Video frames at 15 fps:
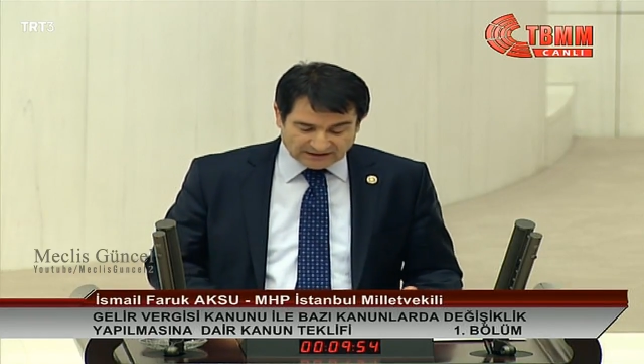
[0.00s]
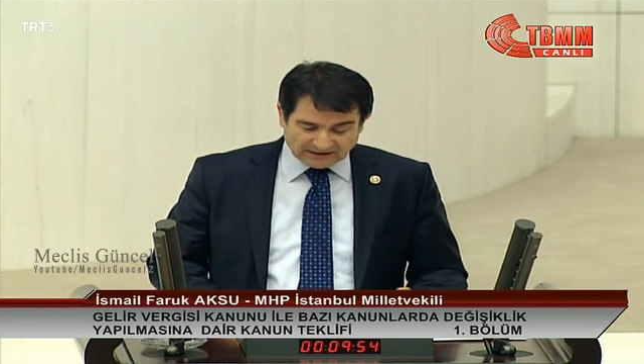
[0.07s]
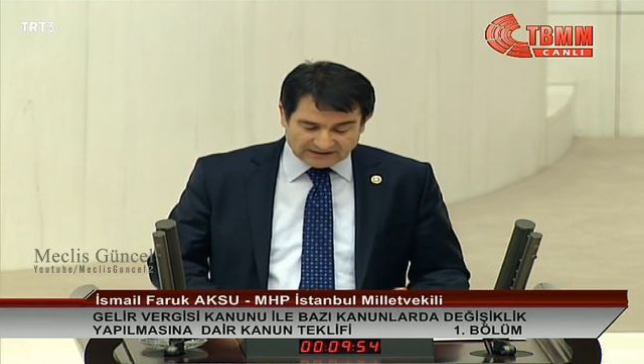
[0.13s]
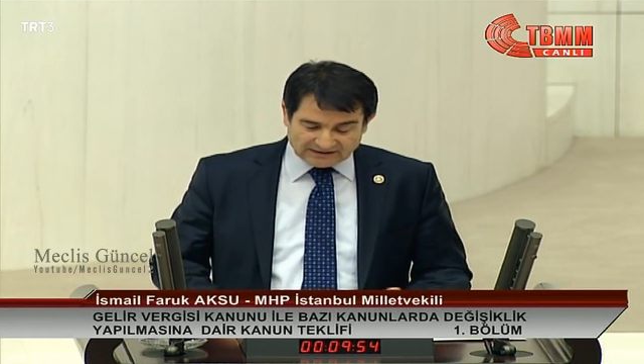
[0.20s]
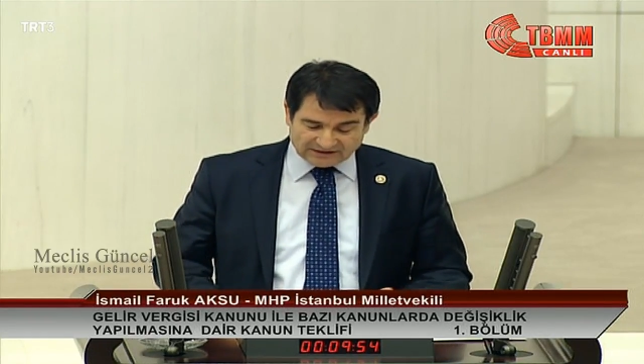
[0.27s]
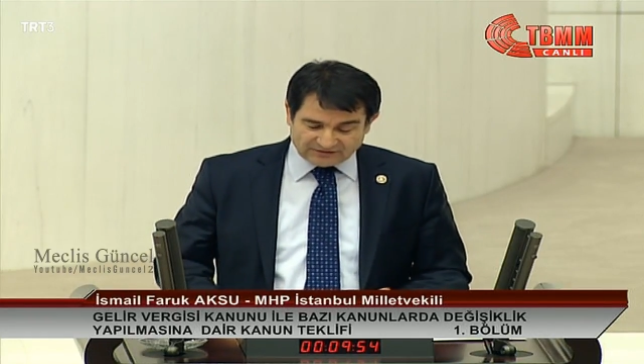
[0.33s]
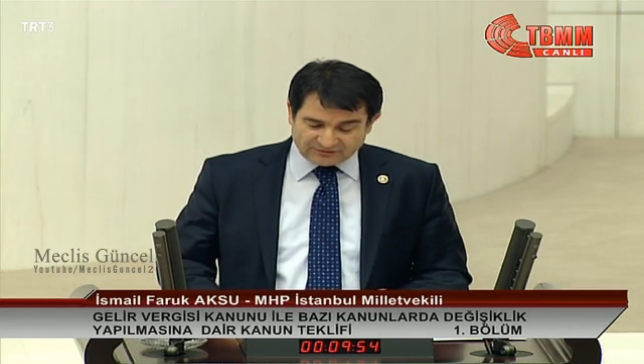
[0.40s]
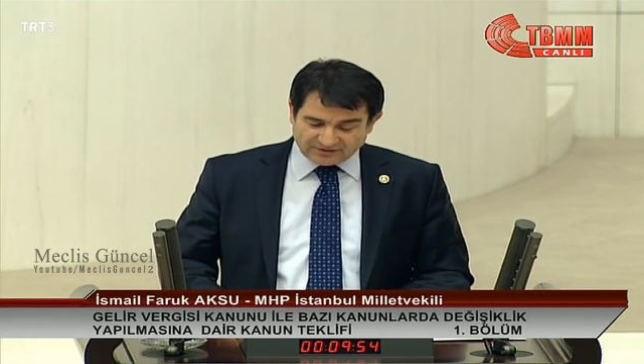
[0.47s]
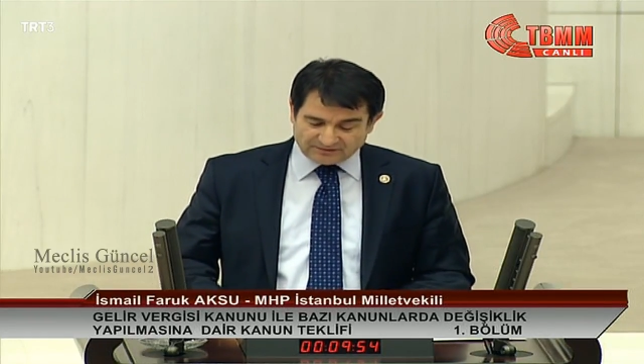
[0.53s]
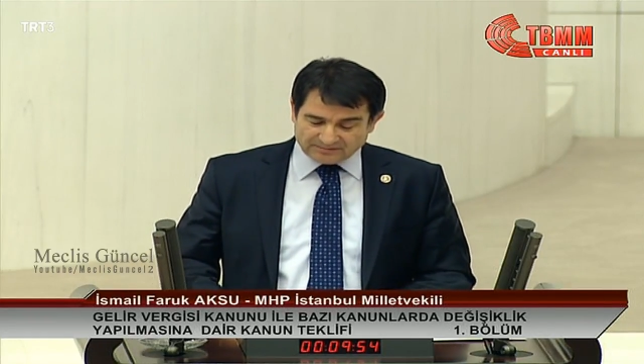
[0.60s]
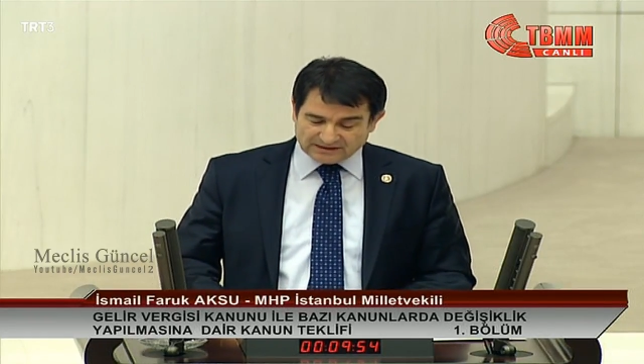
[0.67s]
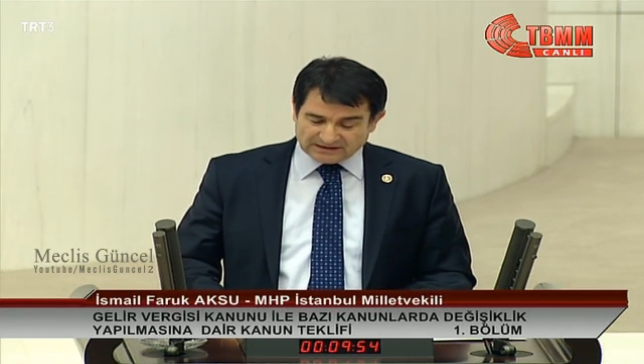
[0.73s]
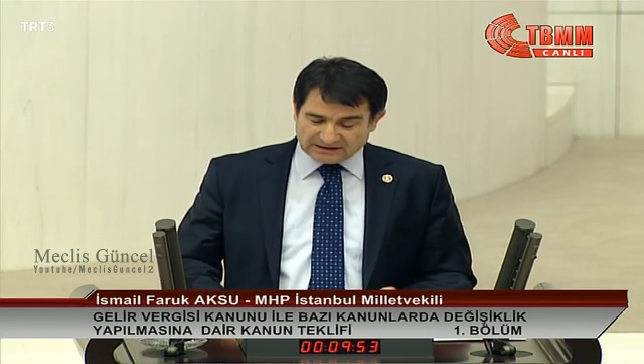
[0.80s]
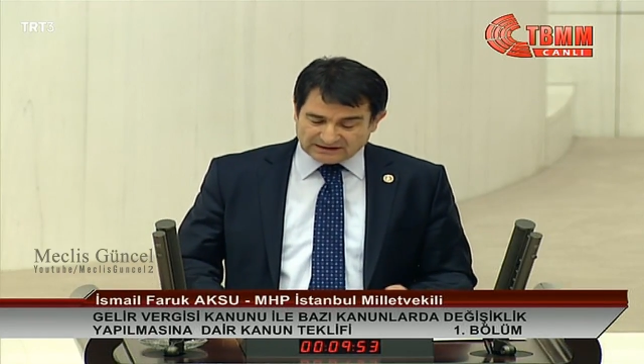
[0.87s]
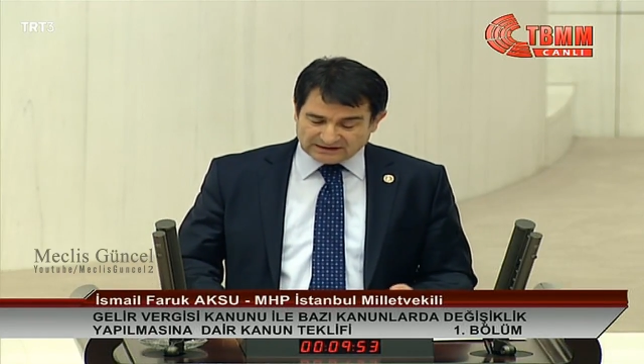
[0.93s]
Teşvik
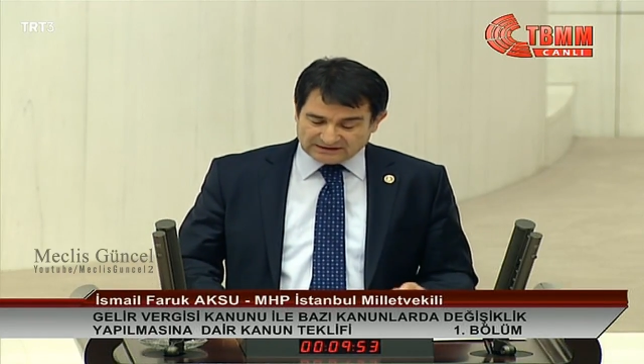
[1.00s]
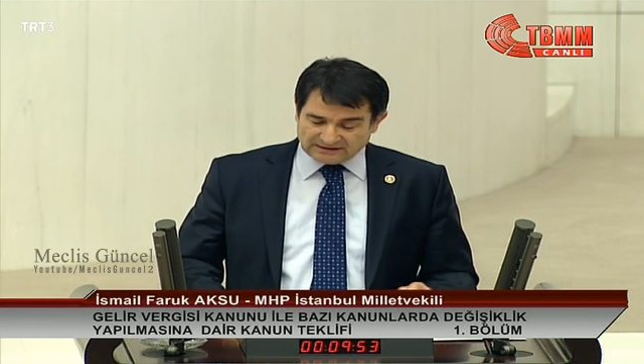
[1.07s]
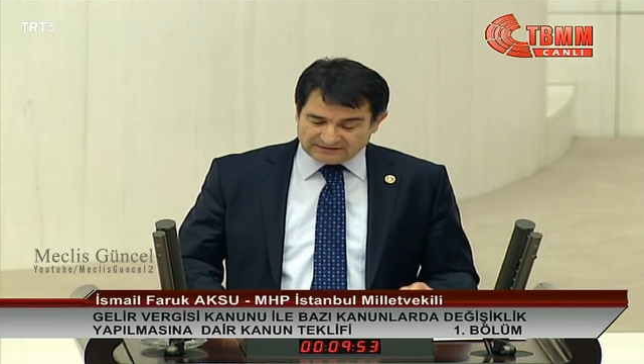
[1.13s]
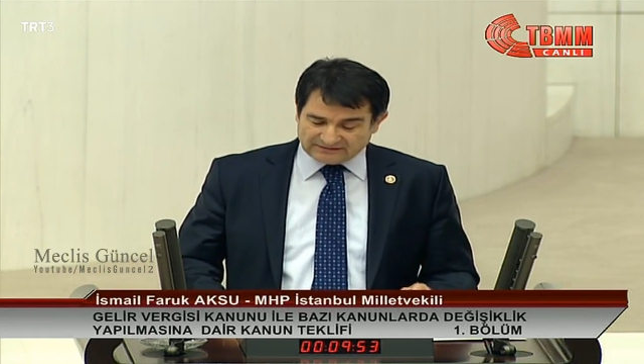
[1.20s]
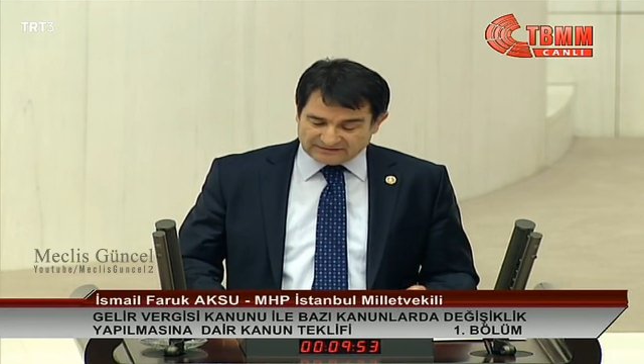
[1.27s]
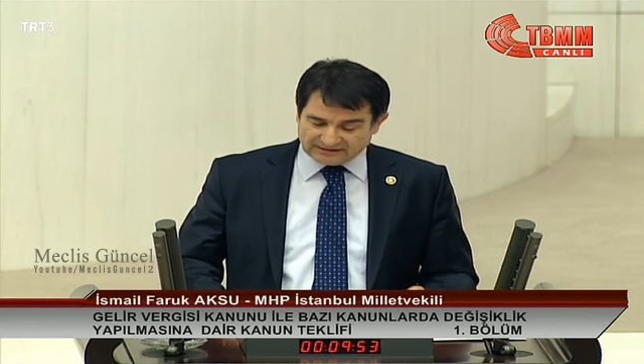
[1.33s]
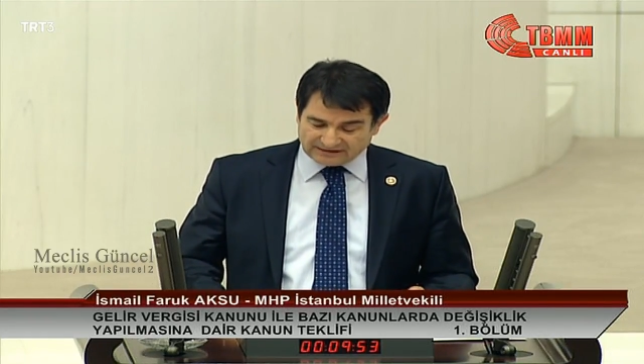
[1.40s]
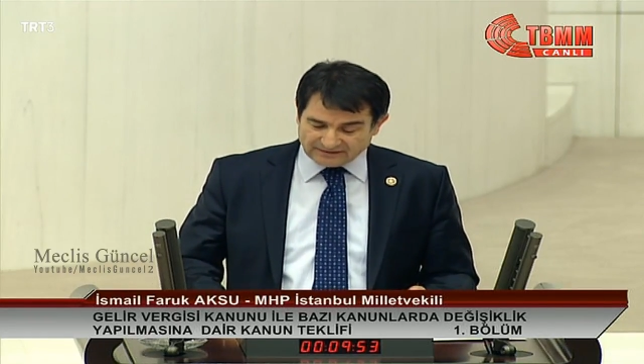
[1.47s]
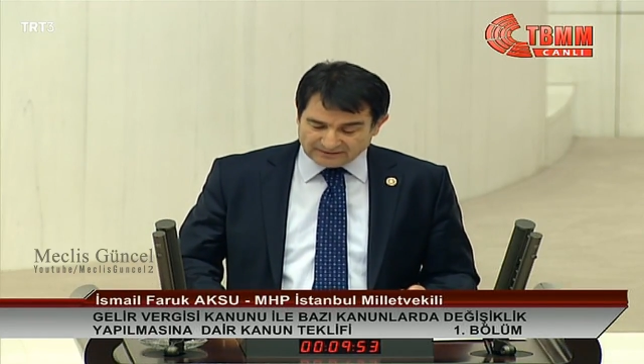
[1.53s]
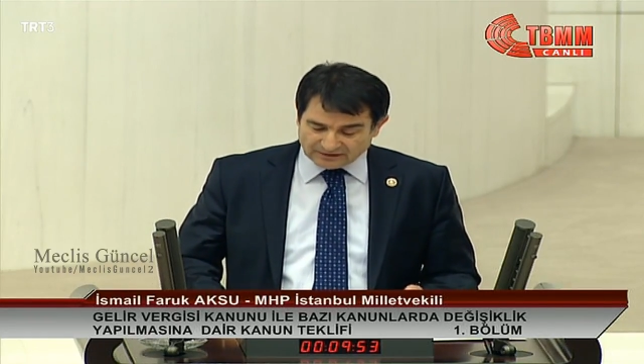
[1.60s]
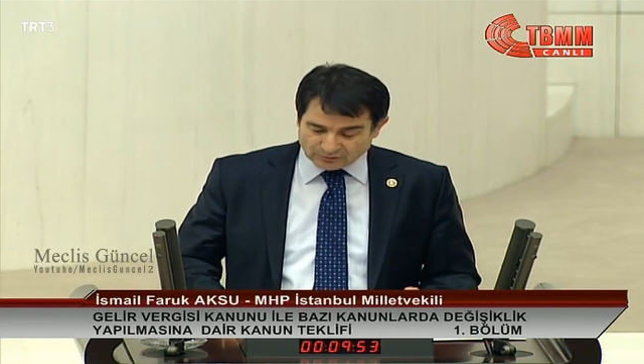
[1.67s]
miktarı ise